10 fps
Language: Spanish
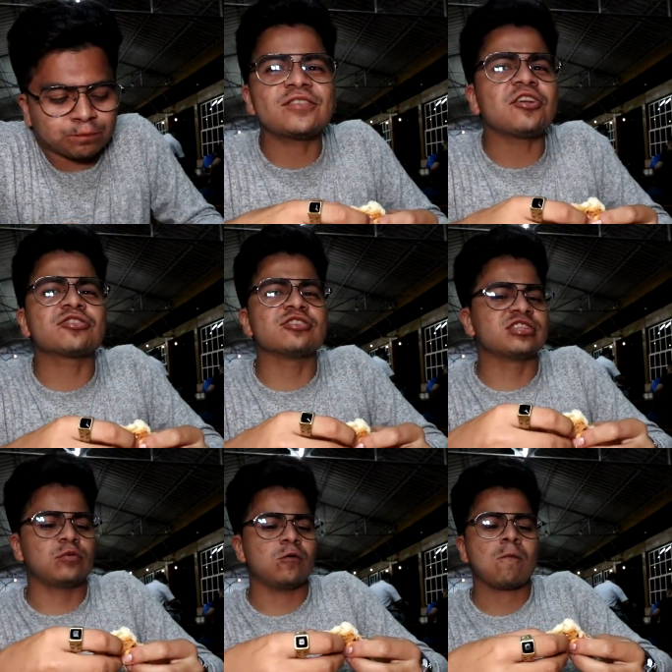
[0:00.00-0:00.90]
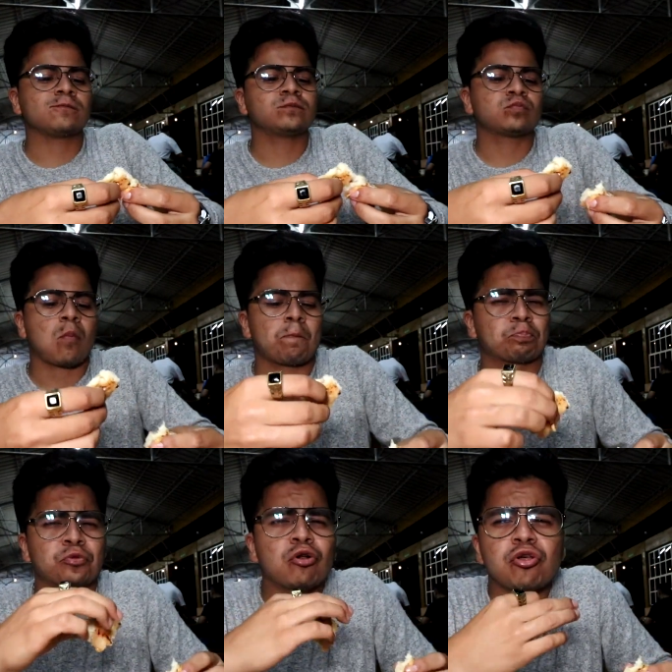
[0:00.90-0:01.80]
Está riquísimo.
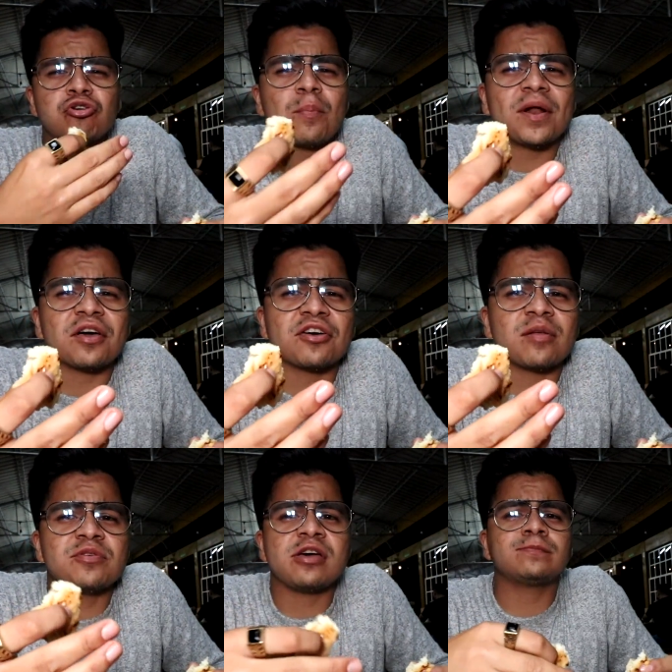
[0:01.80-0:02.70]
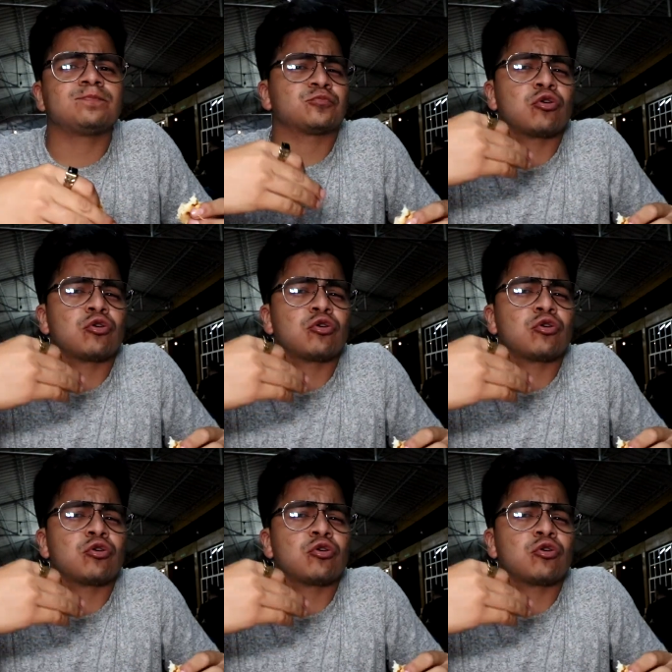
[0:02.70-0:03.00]
No lo digo para quedar bien,